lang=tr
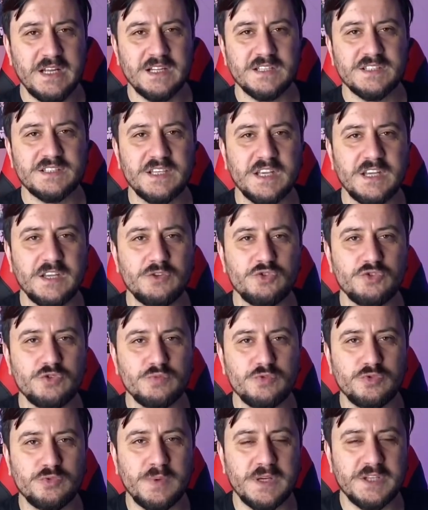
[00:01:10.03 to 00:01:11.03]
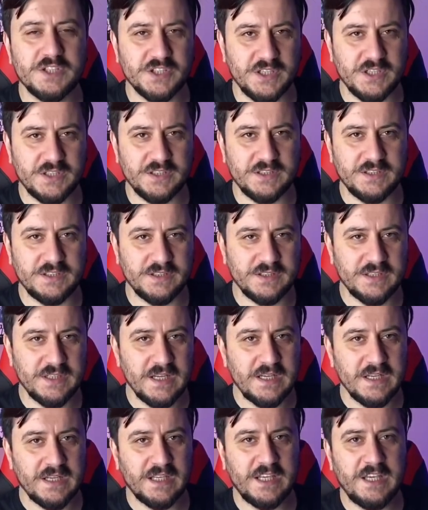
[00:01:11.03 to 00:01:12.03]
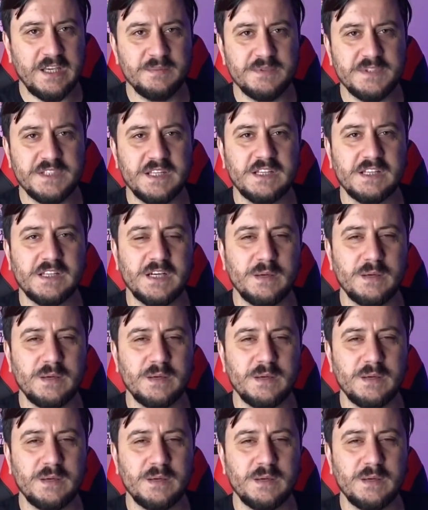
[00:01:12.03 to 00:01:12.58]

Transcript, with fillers: Sayın Cumhurbaşkanı kimsenin